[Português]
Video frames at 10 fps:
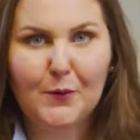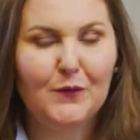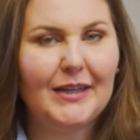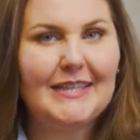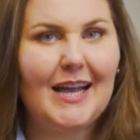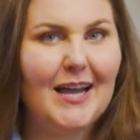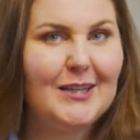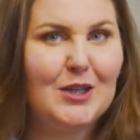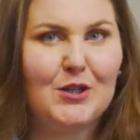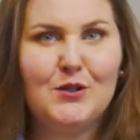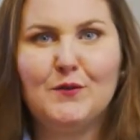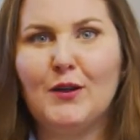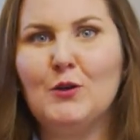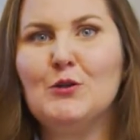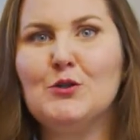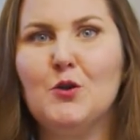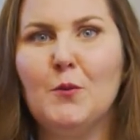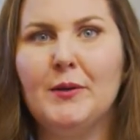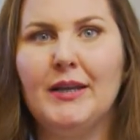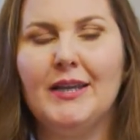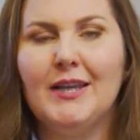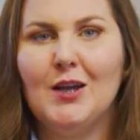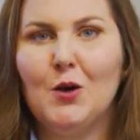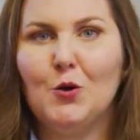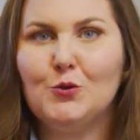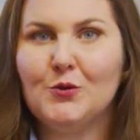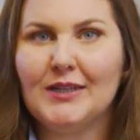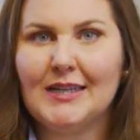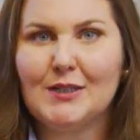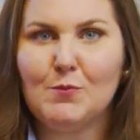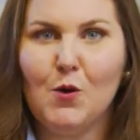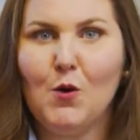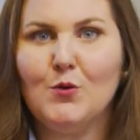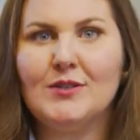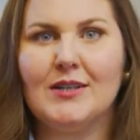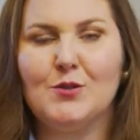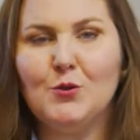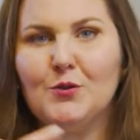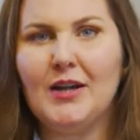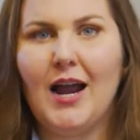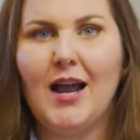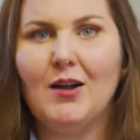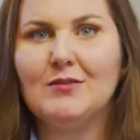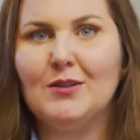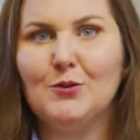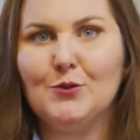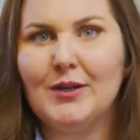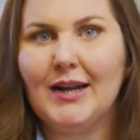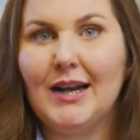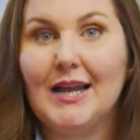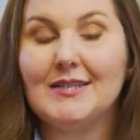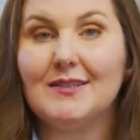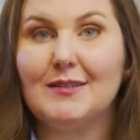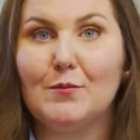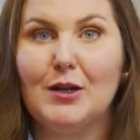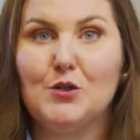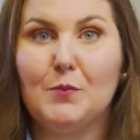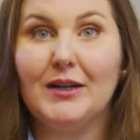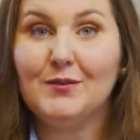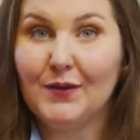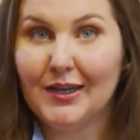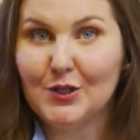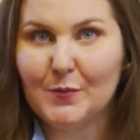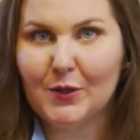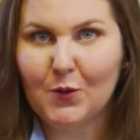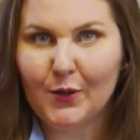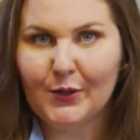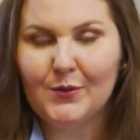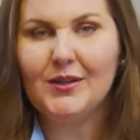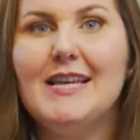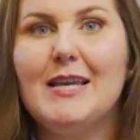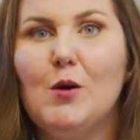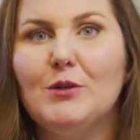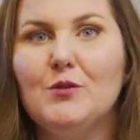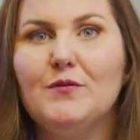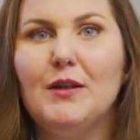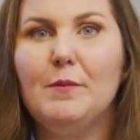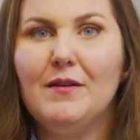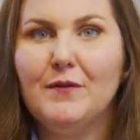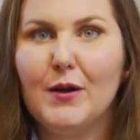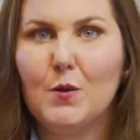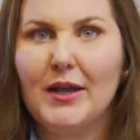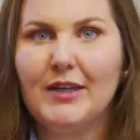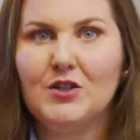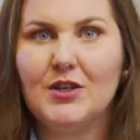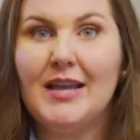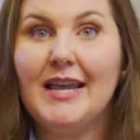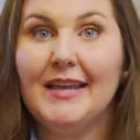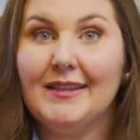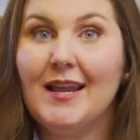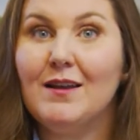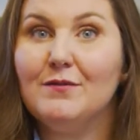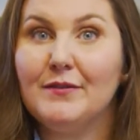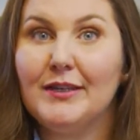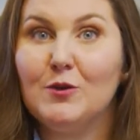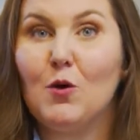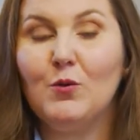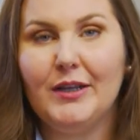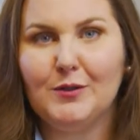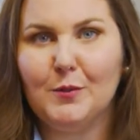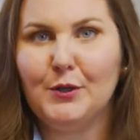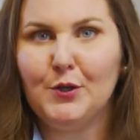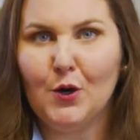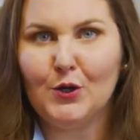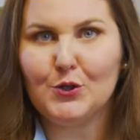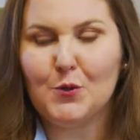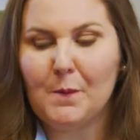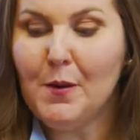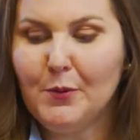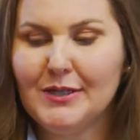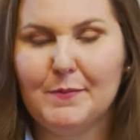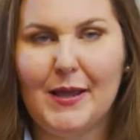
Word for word: aproveitar que a gente falou sobre ruptura das bolsas, ruptura alta, ruptura clássica, trabalho de parto, falar de mecônio, que é uma dúvida bem frequente e tem a ver com o líquido amniótico? Pois